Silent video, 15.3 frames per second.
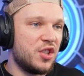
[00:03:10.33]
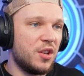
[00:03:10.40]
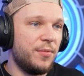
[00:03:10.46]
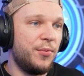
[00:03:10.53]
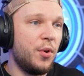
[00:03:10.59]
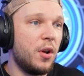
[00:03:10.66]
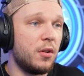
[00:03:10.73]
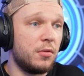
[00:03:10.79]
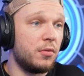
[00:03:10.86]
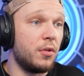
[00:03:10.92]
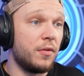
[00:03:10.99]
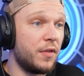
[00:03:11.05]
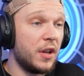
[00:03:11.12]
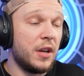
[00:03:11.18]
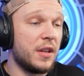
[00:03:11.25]
chaque fois, euh,
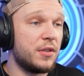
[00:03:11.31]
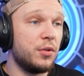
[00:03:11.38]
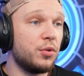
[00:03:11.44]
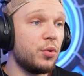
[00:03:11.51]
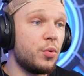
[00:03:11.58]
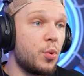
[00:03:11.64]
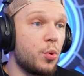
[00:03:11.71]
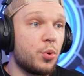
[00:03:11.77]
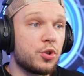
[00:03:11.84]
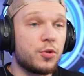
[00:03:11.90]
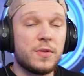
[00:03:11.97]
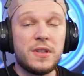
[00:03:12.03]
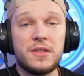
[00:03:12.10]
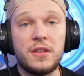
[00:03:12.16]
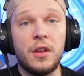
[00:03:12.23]
en vrai, la seule truc qu'on
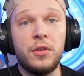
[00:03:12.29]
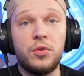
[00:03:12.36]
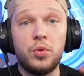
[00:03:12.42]
construisait, c'était une